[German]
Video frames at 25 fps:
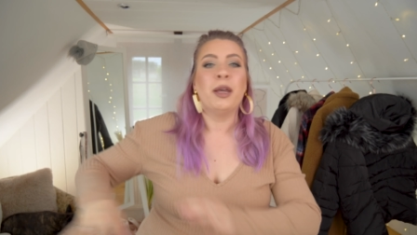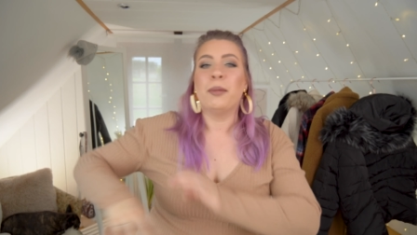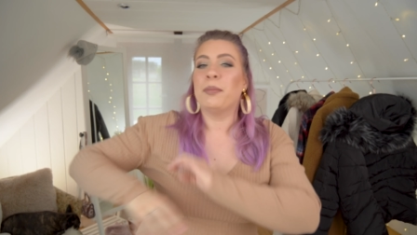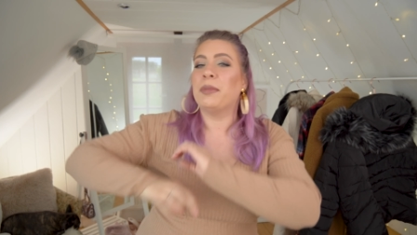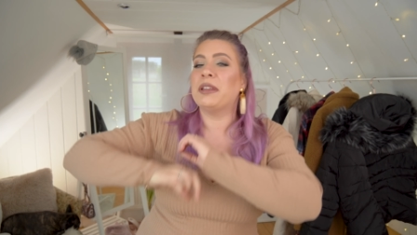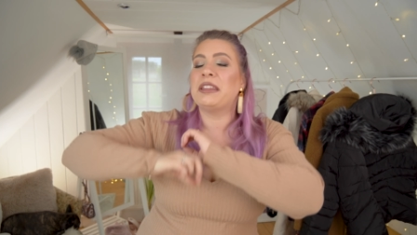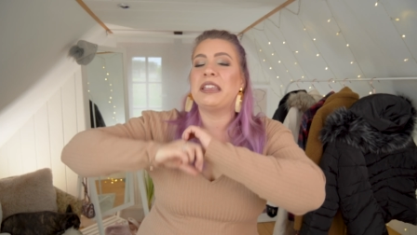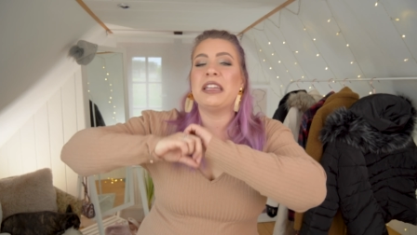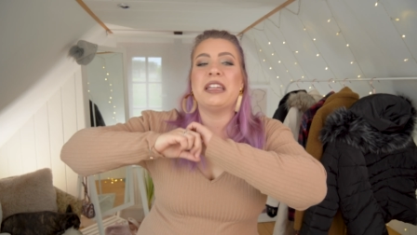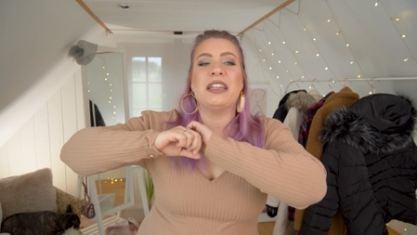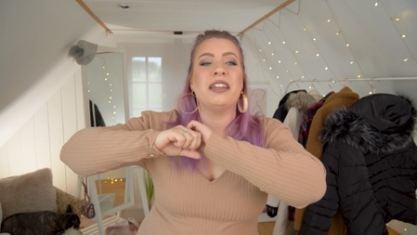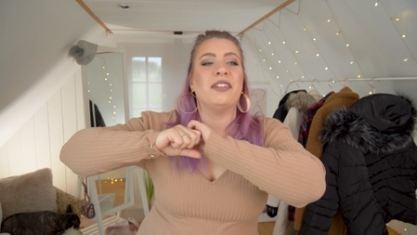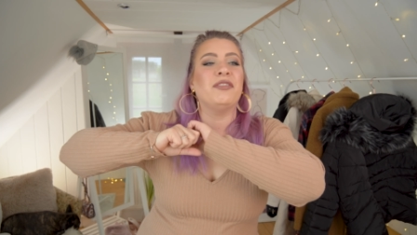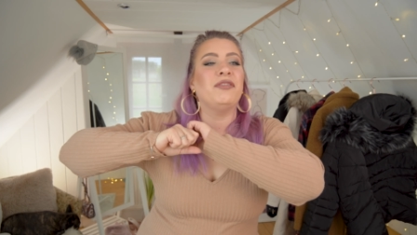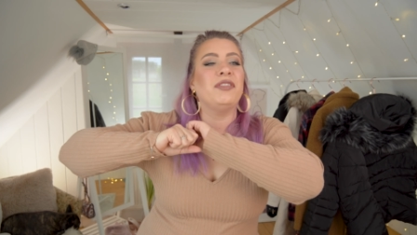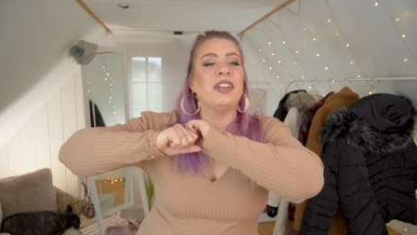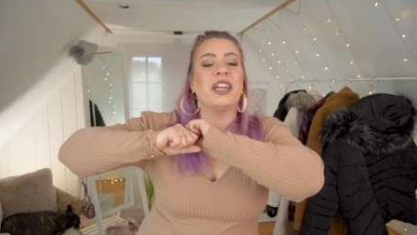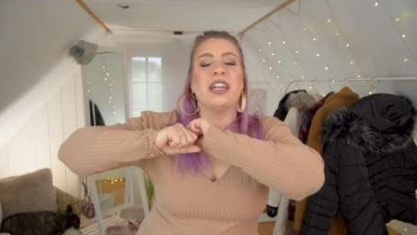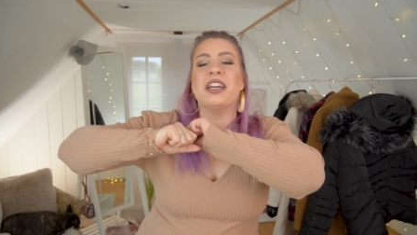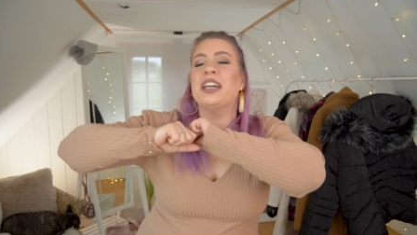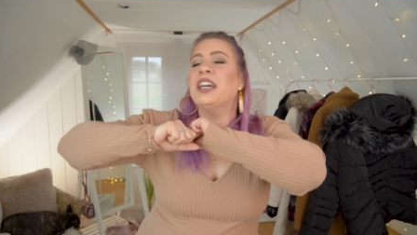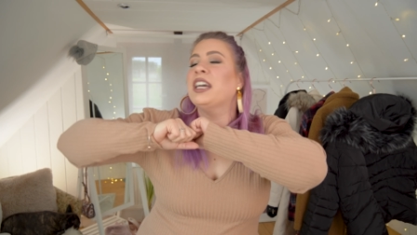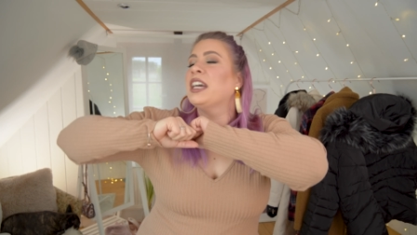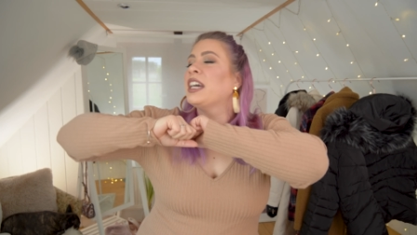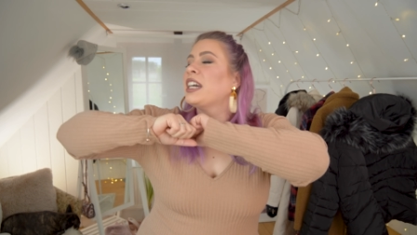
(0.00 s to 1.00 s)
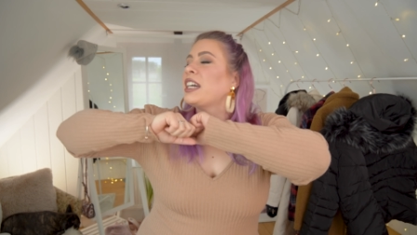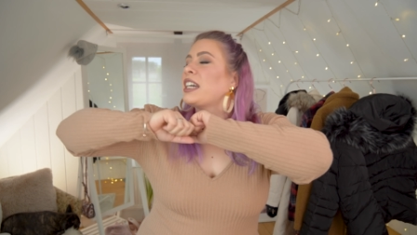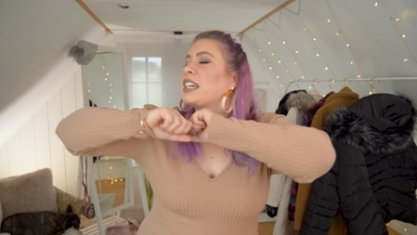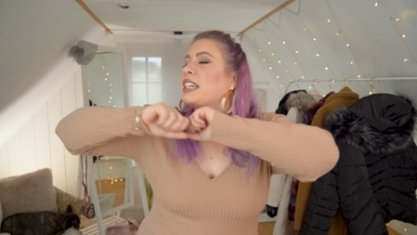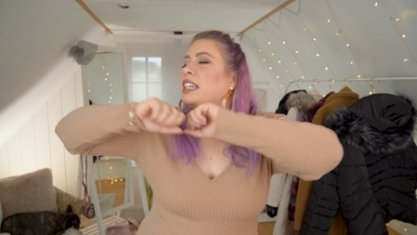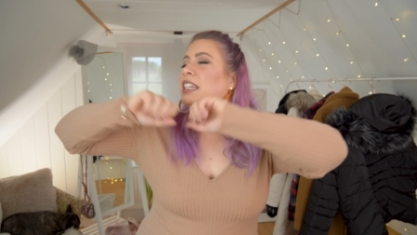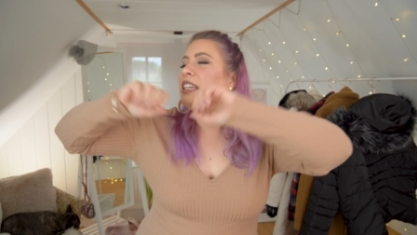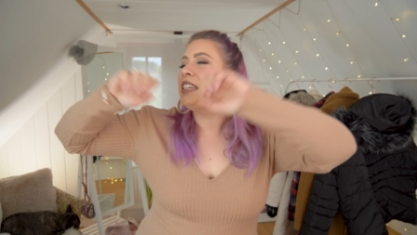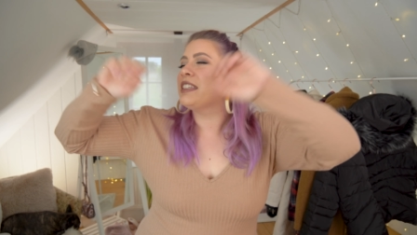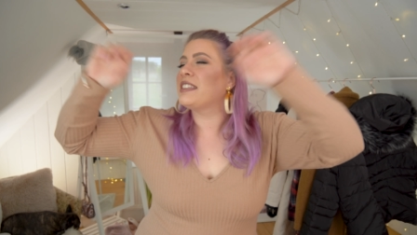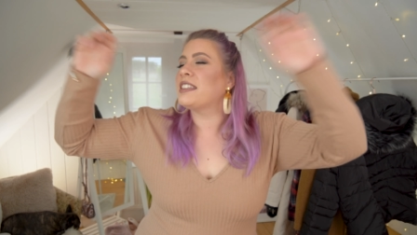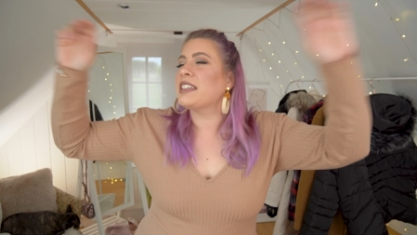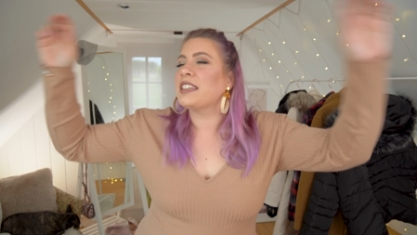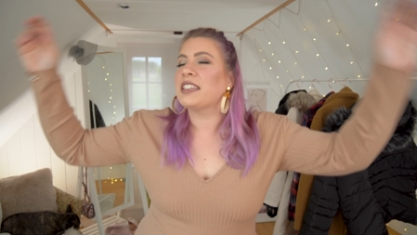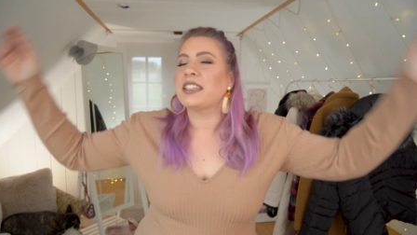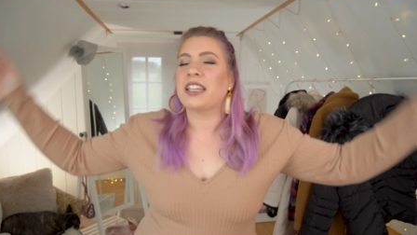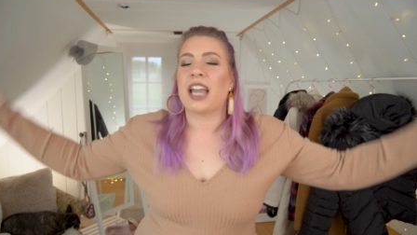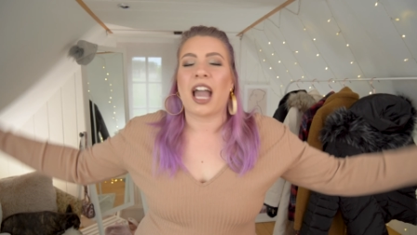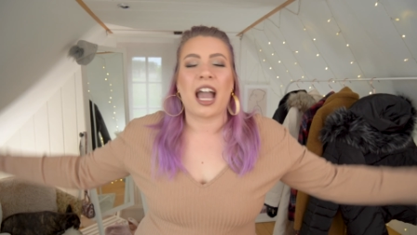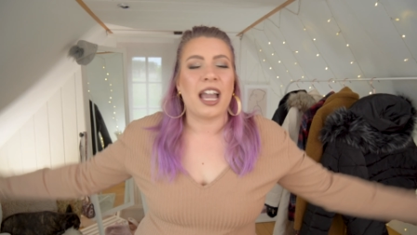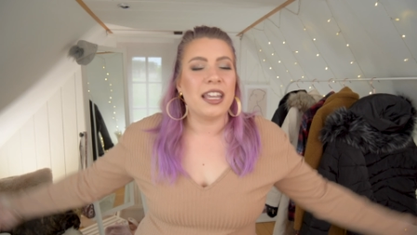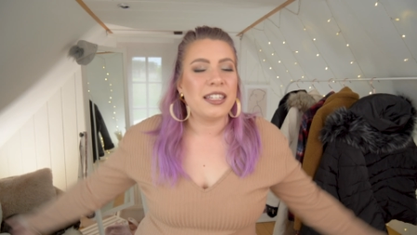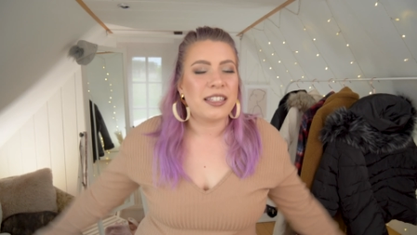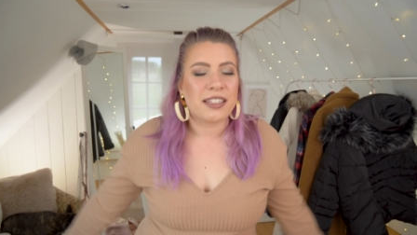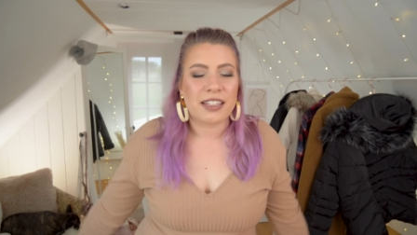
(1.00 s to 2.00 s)
mit denen wir riesig
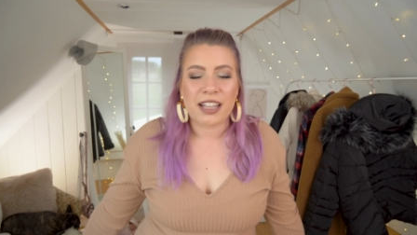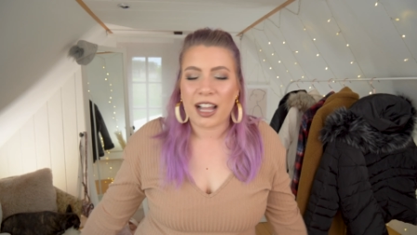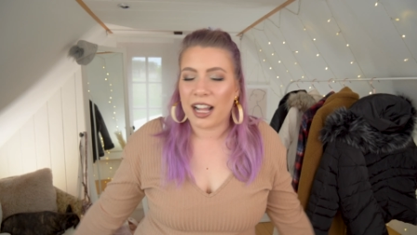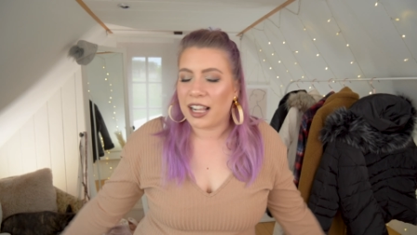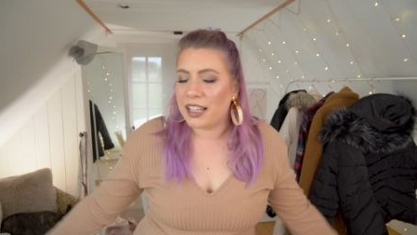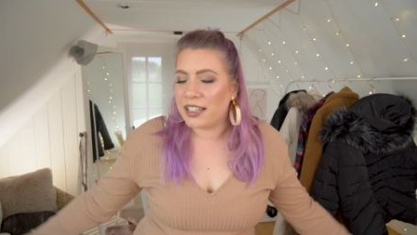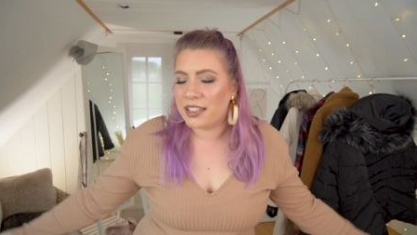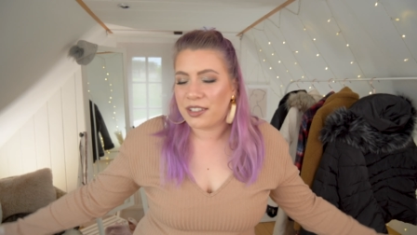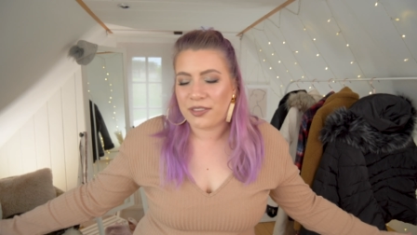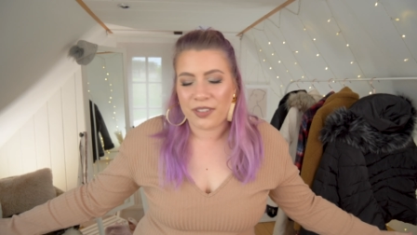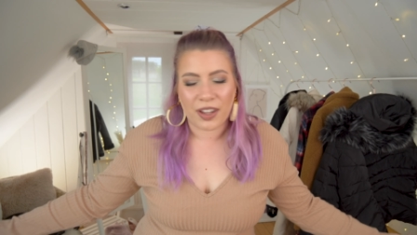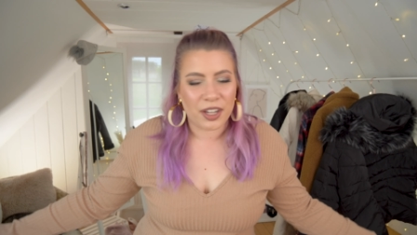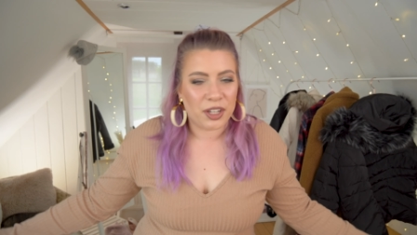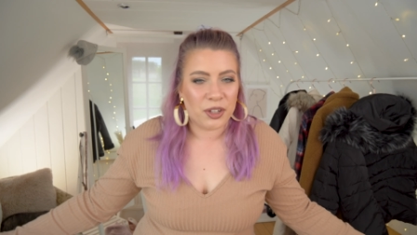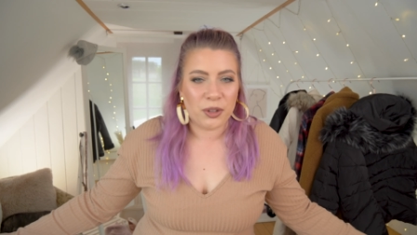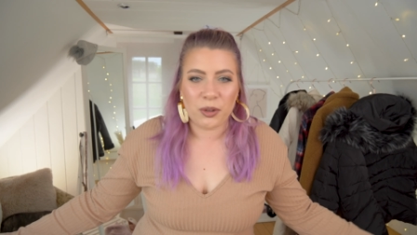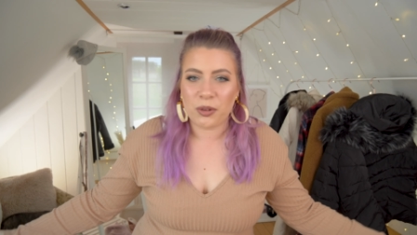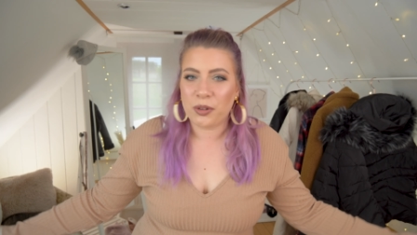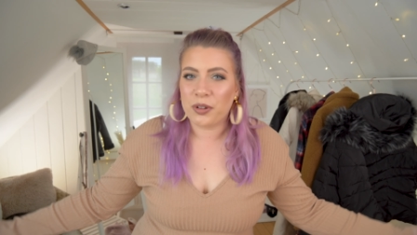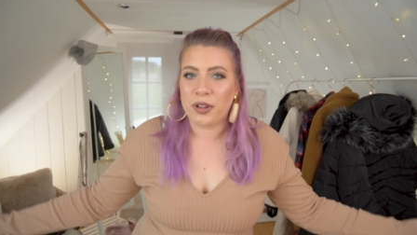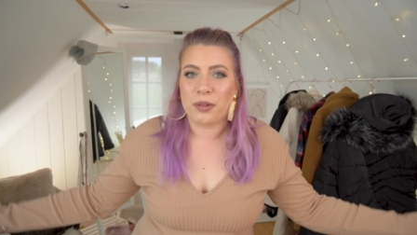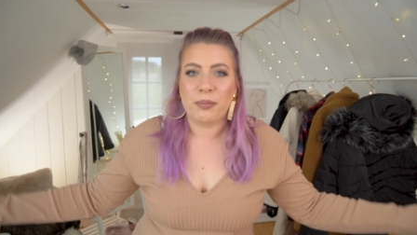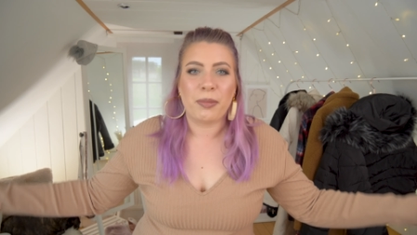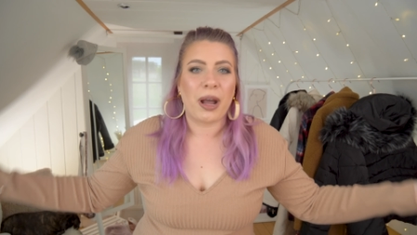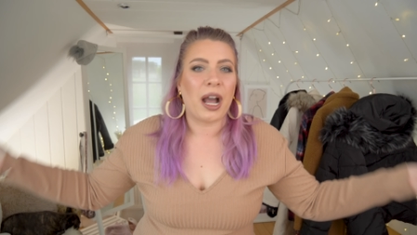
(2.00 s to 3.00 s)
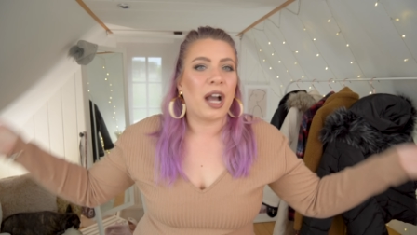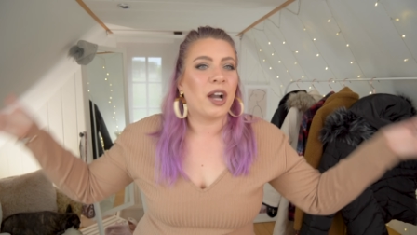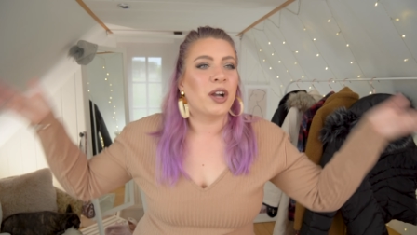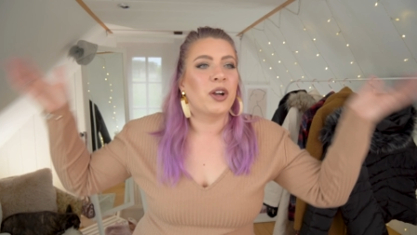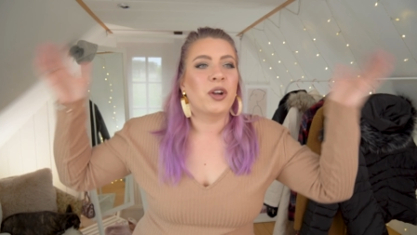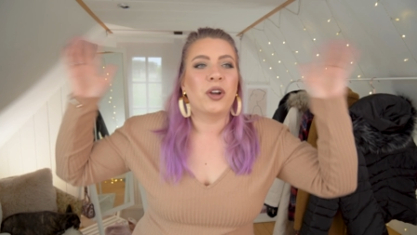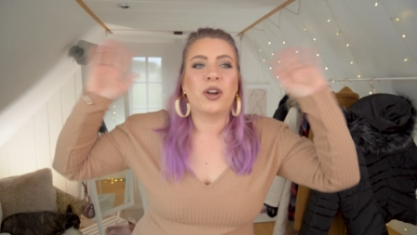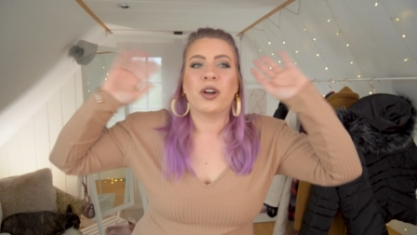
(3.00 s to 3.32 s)
eiskalte Wanderungen Übungen machen